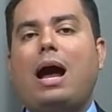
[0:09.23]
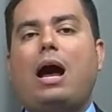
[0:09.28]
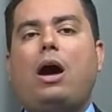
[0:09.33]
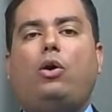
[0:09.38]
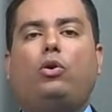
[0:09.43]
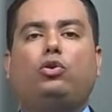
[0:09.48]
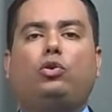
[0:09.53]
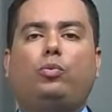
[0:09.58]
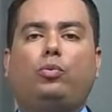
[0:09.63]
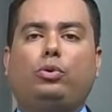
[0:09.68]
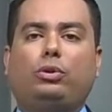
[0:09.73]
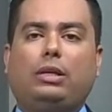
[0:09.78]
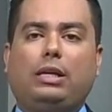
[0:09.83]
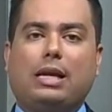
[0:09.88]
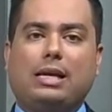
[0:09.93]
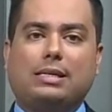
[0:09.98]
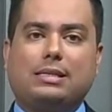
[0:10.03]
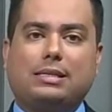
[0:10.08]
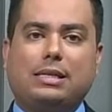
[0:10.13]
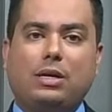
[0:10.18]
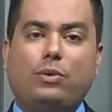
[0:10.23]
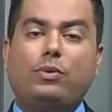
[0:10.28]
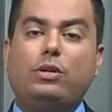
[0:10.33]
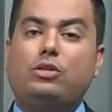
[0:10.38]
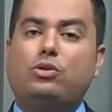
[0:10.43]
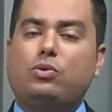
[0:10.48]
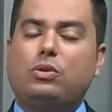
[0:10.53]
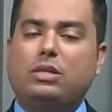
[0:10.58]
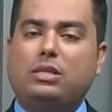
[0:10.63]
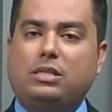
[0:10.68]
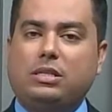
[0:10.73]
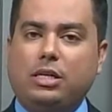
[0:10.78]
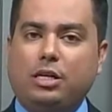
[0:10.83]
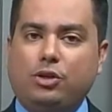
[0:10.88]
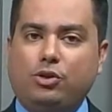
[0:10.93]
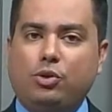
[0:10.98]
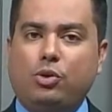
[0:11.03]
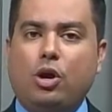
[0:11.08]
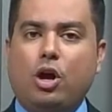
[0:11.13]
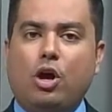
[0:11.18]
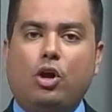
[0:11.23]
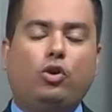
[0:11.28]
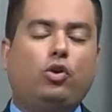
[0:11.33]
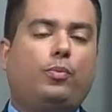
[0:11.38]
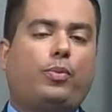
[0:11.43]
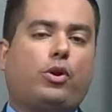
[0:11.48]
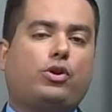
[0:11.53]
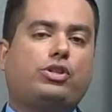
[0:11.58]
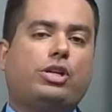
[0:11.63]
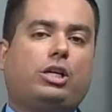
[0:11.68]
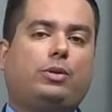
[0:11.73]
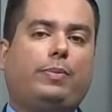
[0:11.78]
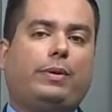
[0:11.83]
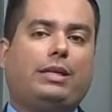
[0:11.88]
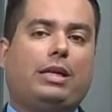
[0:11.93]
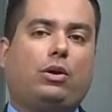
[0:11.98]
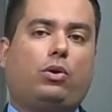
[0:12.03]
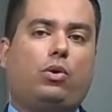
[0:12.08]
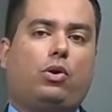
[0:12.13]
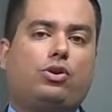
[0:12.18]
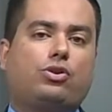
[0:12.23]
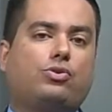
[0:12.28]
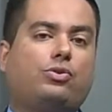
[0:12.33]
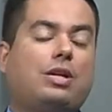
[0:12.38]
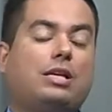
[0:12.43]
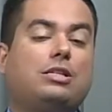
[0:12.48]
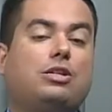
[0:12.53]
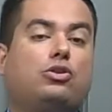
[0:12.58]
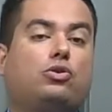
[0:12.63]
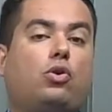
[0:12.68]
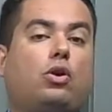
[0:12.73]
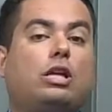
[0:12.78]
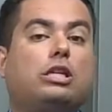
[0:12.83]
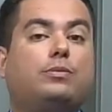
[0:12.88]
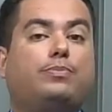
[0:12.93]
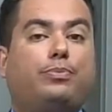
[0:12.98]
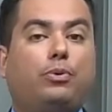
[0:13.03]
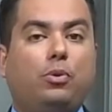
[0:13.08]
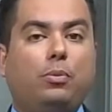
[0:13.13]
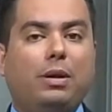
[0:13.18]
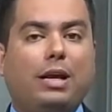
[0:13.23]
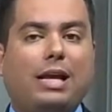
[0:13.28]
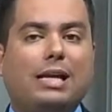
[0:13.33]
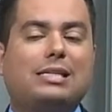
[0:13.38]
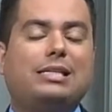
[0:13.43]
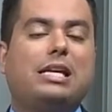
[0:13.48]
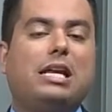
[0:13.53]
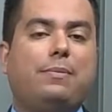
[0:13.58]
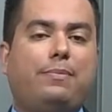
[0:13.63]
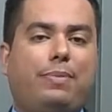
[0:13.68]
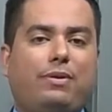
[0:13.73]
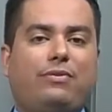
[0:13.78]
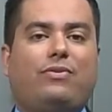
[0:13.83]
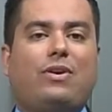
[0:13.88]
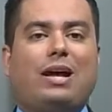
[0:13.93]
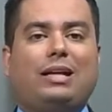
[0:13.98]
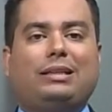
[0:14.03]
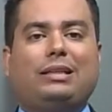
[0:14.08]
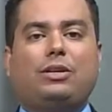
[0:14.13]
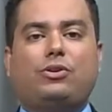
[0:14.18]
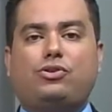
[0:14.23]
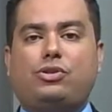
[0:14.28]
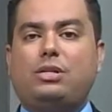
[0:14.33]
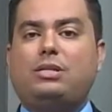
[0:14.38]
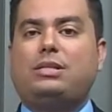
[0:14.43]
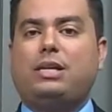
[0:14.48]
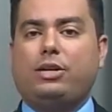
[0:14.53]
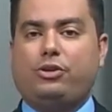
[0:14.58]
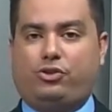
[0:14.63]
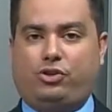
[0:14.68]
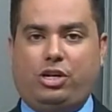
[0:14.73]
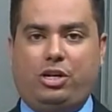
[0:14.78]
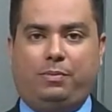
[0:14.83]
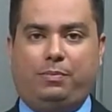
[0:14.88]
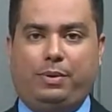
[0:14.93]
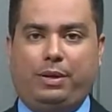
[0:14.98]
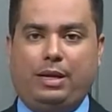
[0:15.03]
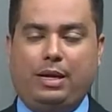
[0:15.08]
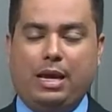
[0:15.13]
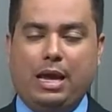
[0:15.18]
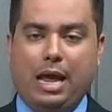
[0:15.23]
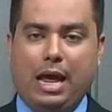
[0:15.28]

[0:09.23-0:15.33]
automutilação e suicídio no projeto pedagógico das escolas públicas e privadas de Sergipe.